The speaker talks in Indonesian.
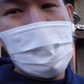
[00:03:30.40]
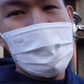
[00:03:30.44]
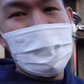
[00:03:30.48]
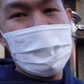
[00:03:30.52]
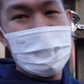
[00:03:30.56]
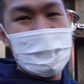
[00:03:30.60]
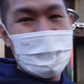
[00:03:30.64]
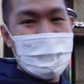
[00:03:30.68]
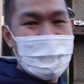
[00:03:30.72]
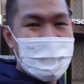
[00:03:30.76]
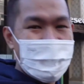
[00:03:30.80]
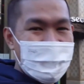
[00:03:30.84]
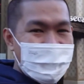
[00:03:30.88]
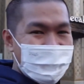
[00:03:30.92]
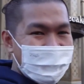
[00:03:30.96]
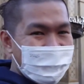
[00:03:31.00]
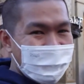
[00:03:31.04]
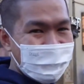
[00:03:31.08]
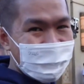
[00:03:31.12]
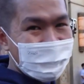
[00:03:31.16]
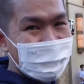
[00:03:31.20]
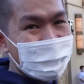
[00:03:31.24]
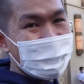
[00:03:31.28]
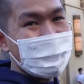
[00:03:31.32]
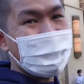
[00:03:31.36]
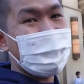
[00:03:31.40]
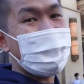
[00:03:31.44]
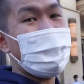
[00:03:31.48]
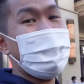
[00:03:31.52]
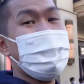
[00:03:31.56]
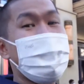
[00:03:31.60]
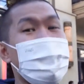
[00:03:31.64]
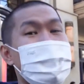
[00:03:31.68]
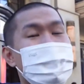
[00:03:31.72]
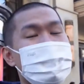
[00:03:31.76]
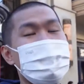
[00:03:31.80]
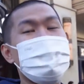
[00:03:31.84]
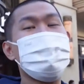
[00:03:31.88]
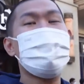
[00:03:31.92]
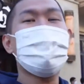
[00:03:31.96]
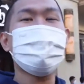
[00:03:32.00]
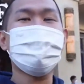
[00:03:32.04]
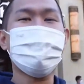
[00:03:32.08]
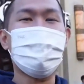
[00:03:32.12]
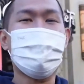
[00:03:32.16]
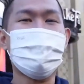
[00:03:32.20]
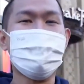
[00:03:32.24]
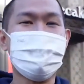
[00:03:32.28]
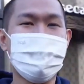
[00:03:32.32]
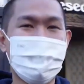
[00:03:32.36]
banget ramenya rame
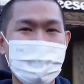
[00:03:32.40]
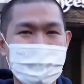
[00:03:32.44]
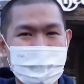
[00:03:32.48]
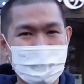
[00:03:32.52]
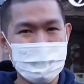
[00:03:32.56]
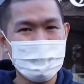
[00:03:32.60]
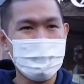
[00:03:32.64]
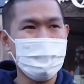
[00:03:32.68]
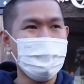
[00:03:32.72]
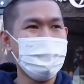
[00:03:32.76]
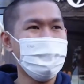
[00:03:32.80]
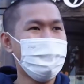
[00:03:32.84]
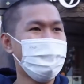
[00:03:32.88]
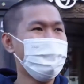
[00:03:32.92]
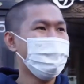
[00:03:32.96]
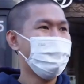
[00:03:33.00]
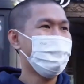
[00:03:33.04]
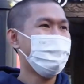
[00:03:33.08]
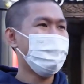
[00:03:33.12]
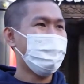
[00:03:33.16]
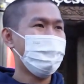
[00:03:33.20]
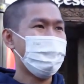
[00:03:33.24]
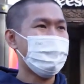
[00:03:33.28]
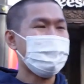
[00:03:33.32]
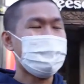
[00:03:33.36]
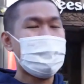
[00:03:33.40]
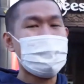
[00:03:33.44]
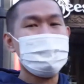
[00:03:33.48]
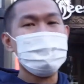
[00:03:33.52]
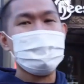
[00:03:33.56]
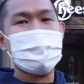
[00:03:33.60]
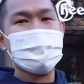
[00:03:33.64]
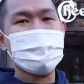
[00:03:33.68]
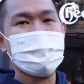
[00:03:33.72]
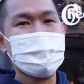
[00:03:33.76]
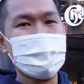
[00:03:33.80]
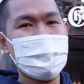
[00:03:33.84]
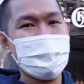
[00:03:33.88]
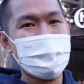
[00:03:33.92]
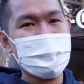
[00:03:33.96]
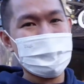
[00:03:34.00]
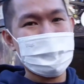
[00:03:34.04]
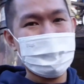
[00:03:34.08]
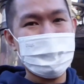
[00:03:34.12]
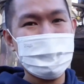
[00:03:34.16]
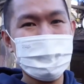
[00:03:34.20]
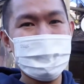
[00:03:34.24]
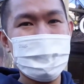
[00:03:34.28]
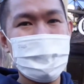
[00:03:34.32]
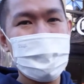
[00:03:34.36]
banget sih asli tapi masih aman sih
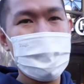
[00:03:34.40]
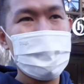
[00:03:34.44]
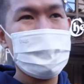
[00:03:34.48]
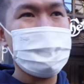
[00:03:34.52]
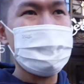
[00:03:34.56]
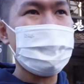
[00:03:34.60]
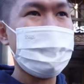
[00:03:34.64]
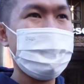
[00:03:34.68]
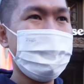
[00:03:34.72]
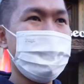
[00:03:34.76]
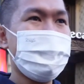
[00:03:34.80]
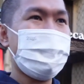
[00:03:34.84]
semua masih